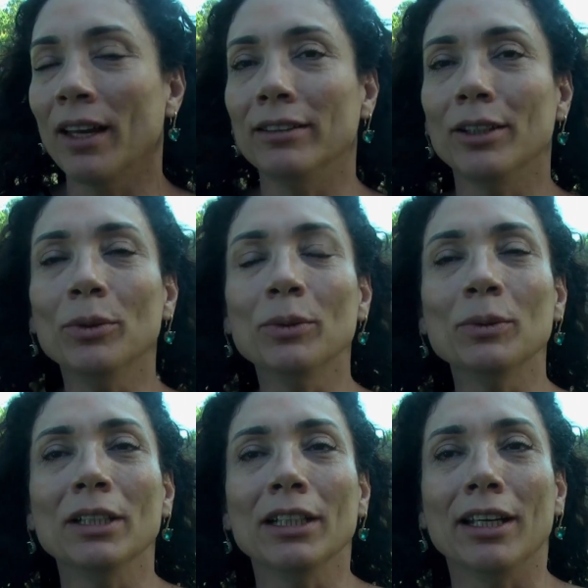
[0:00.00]

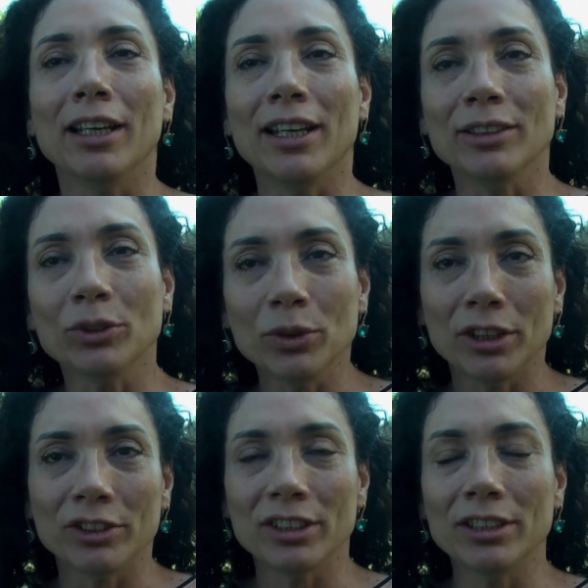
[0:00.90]
Então, é,
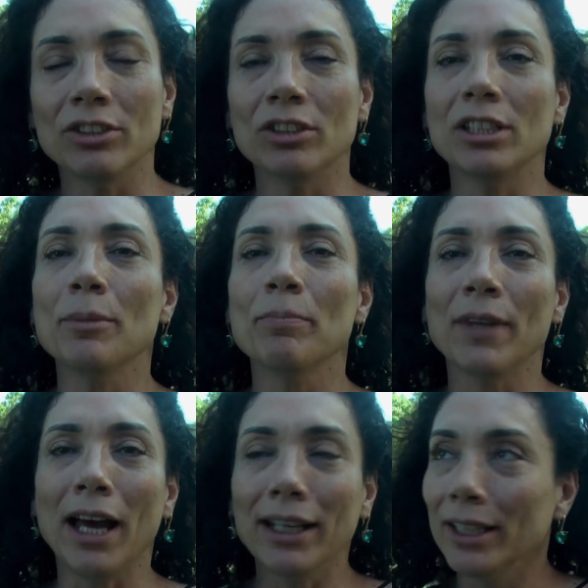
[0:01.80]
durante esse dia,
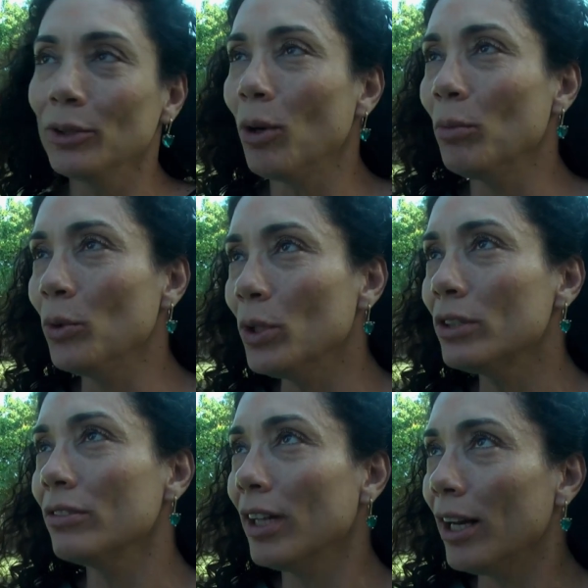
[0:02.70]
além do
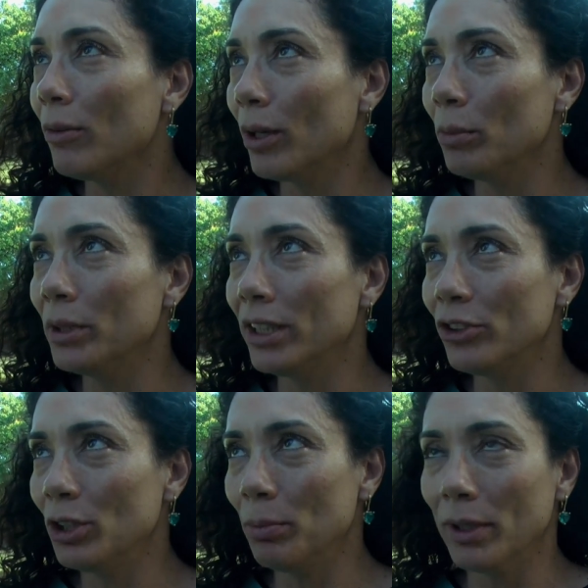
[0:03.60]
almoço, né, com a comida
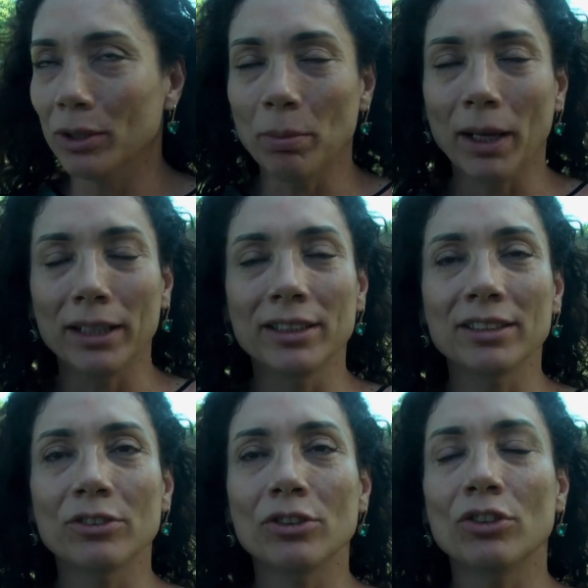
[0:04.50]
típica do
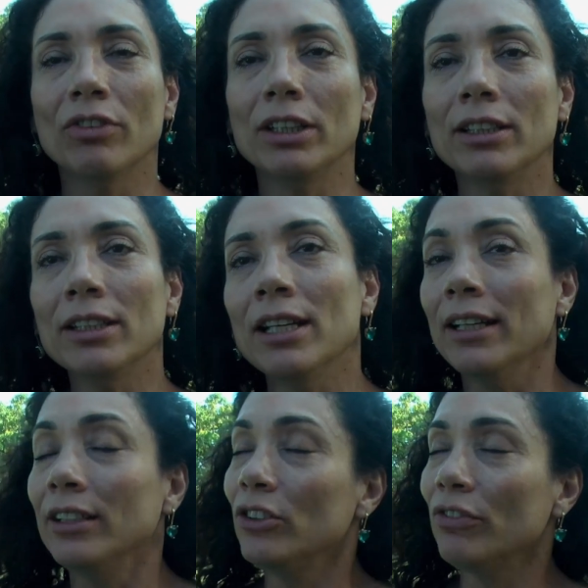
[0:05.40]
país, a gente vai ter
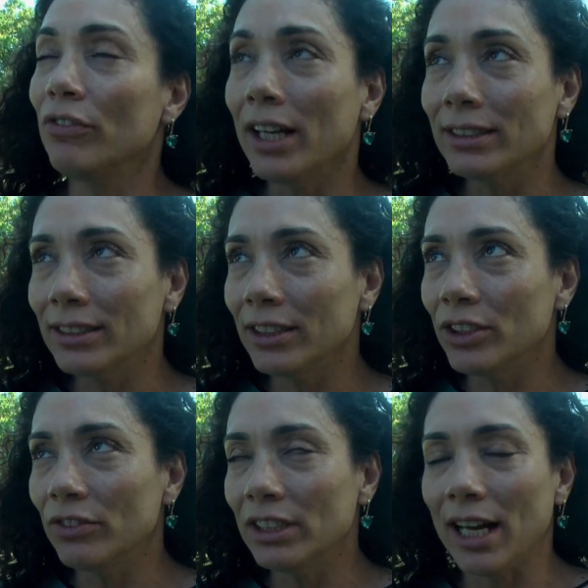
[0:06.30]
diversas
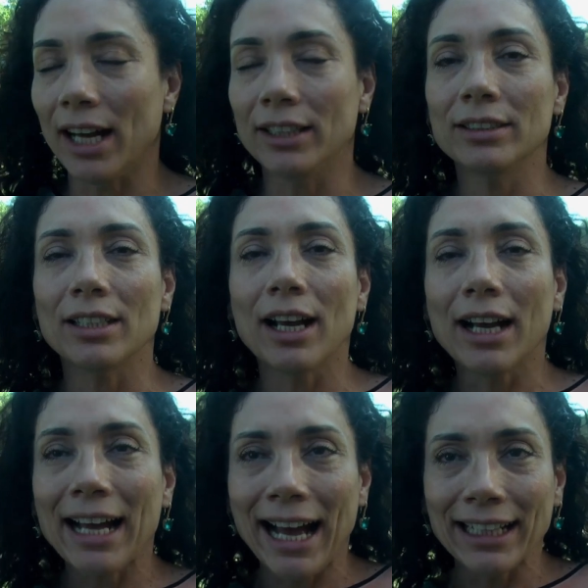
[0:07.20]
atividades. A
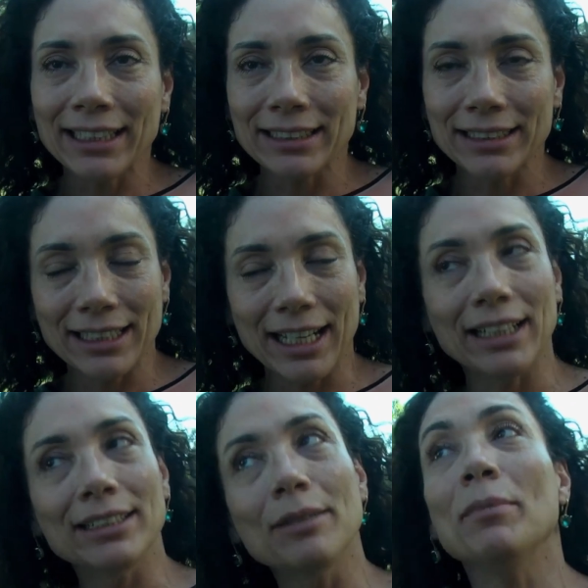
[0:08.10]
cada,
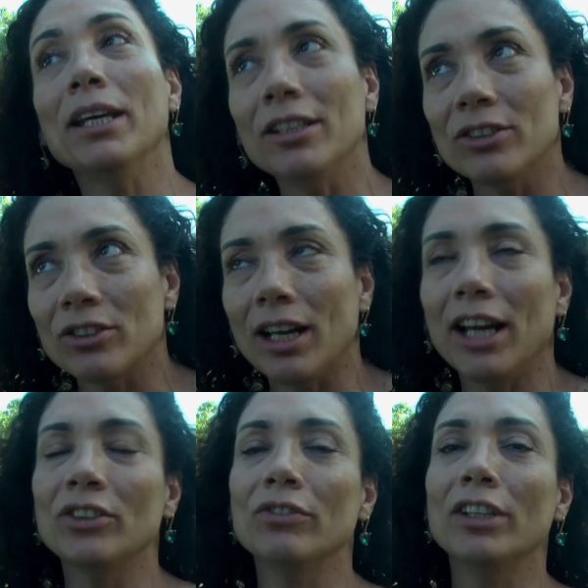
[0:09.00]
cada mês
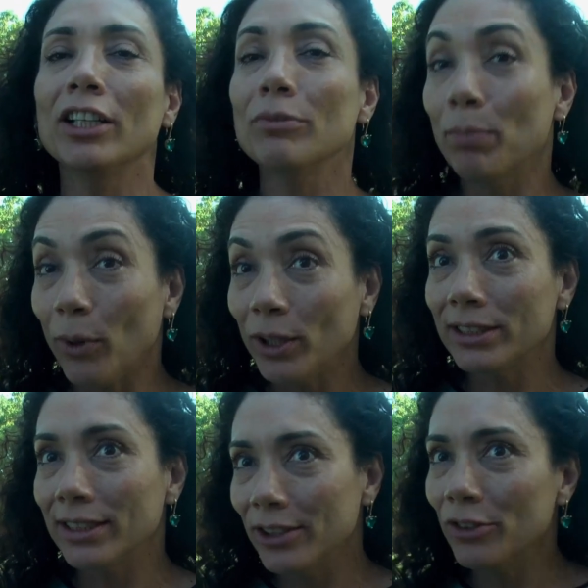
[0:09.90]
a atividade pode
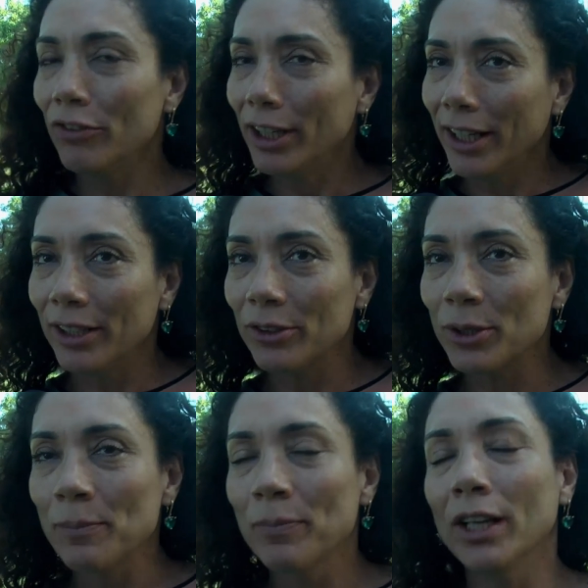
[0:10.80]
ser diferente.